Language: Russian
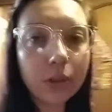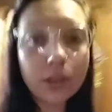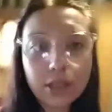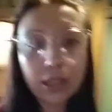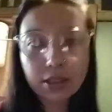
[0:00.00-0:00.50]
не
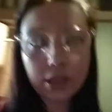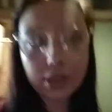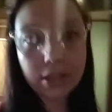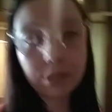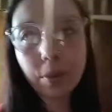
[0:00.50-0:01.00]
стал
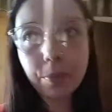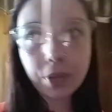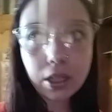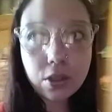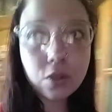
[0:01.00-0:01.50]
делать себе
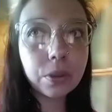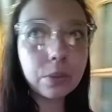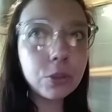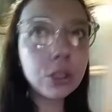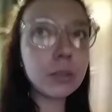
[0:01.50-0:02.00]
операцию,
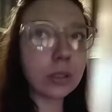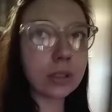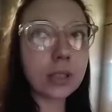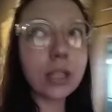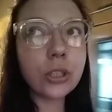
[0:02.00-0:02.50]
потому что ему
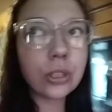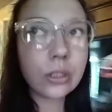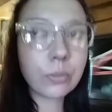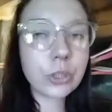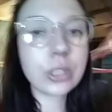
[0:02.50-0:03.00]
сказали, что
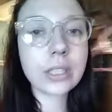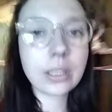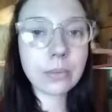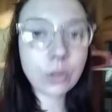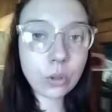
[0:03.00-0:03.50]
это может
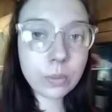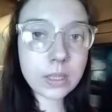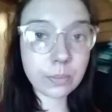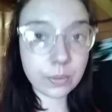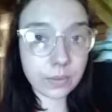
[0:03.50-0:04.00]
каким-то
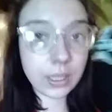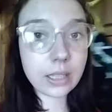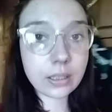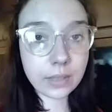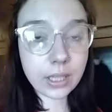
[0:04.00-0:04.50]
образом
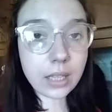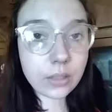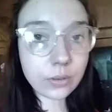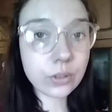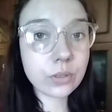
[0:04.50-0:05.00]
повлиять на
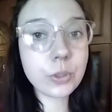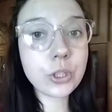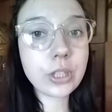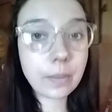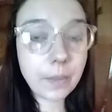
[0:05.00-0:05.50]
вокал, он не
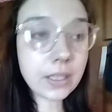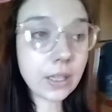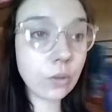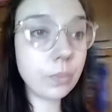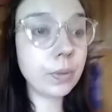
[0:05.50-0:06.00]
сможет так петь,
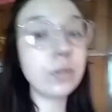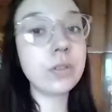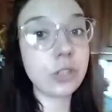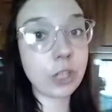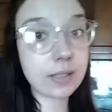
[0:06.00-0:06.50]
как он поет
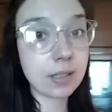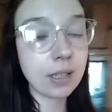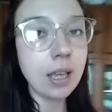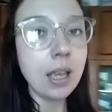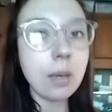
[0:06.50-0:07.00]
сейчас.
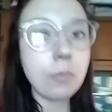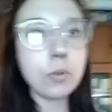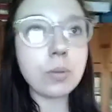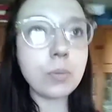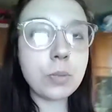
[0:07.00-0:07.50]
Он
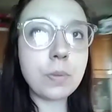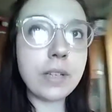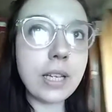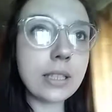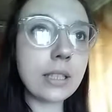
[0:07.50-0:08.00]
Это может
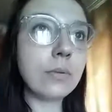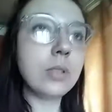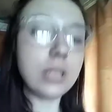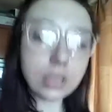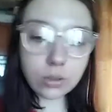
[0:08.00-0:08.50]
повлиять на его
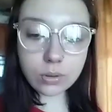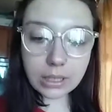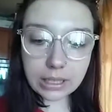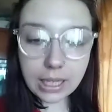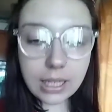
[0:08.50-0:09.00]
дикцию и
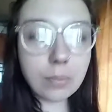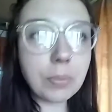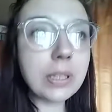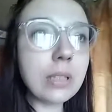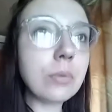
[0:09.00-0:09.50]
так далее,
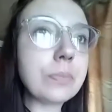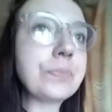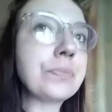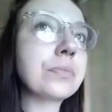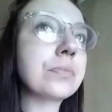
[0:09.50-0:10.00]
поэтому
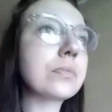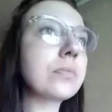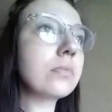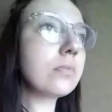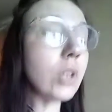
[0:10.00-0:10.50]

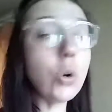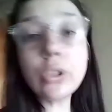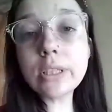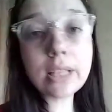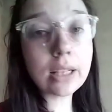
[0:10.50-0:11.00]

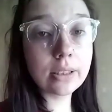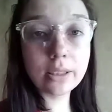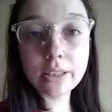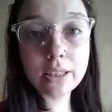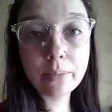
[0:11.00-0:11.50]
он не стал
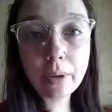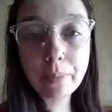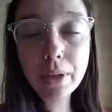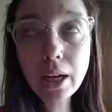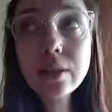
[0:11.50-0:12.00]
делать себе
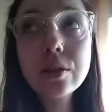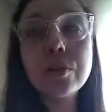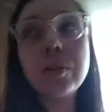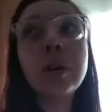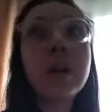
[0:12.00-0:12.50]
операцию.